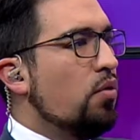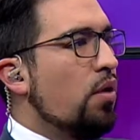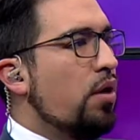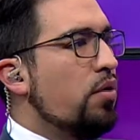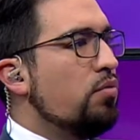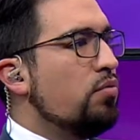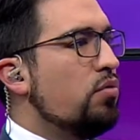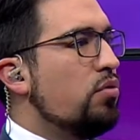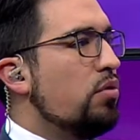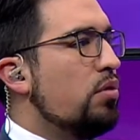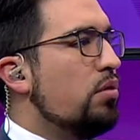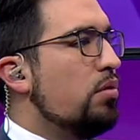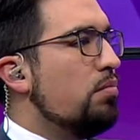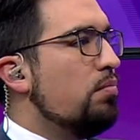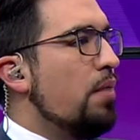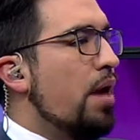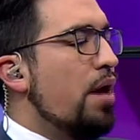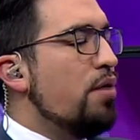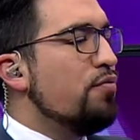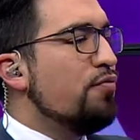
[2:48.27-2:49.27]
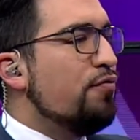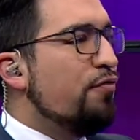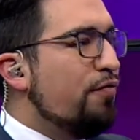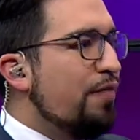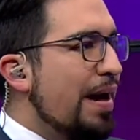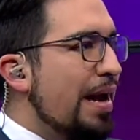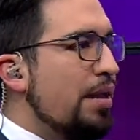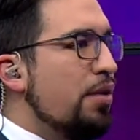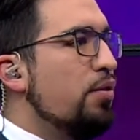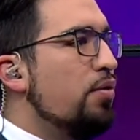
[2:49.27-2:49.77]
Hay un hay un
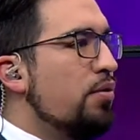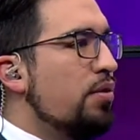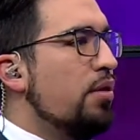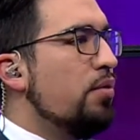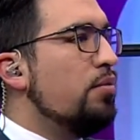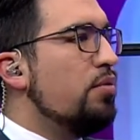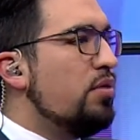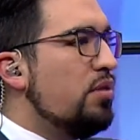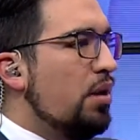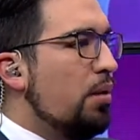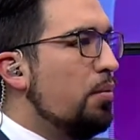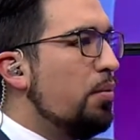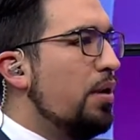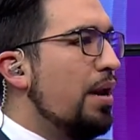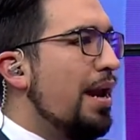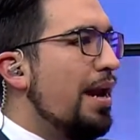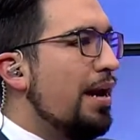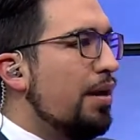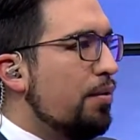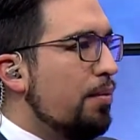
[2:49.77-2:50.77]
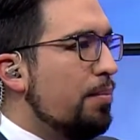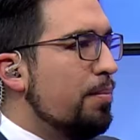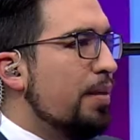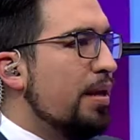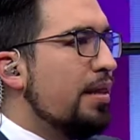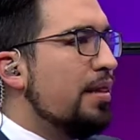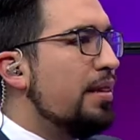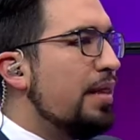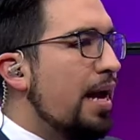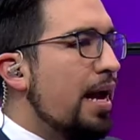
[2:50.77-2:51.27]
fallo de un tribunal
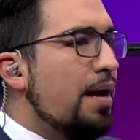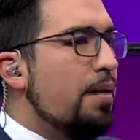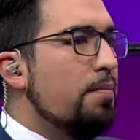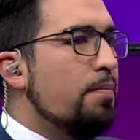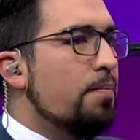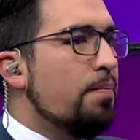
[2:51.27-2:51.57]
agroambiental